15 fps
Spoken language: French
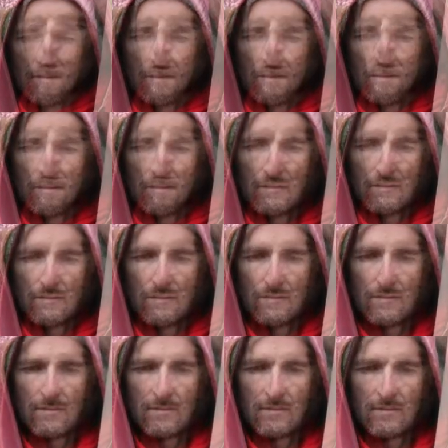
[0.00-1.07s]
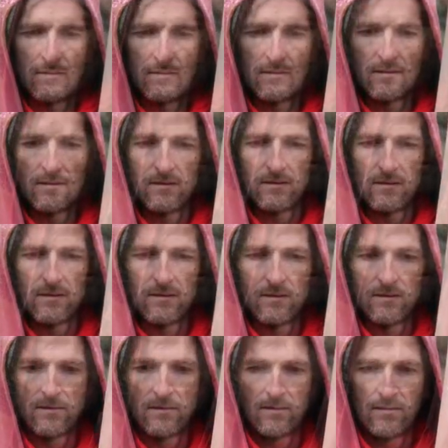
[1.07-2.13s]
aussi bien les ingrédients
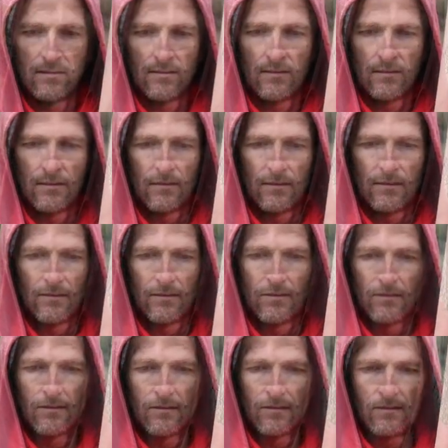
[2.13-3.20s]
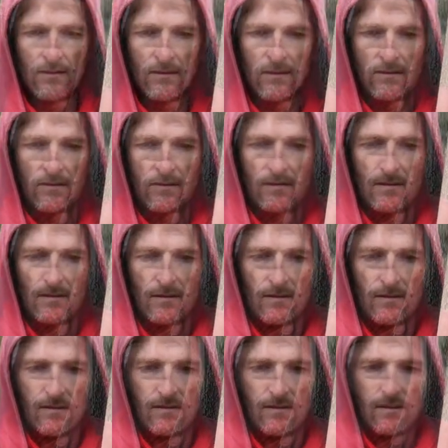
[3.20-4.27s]
sonores que les ingrédients euh,
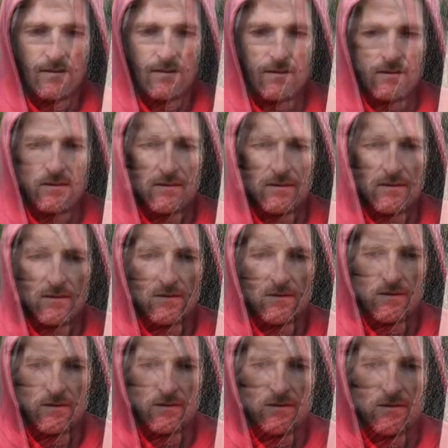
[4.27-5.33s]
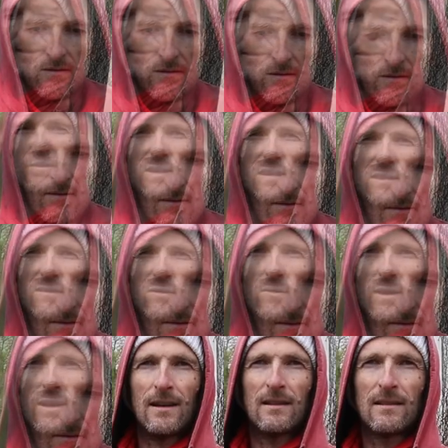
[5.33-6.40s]
d'espace, que les ingrédients
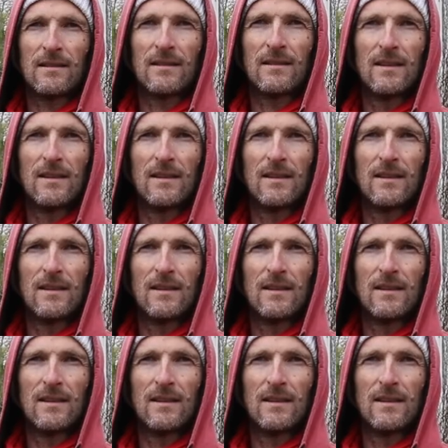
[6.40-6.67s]
textuels.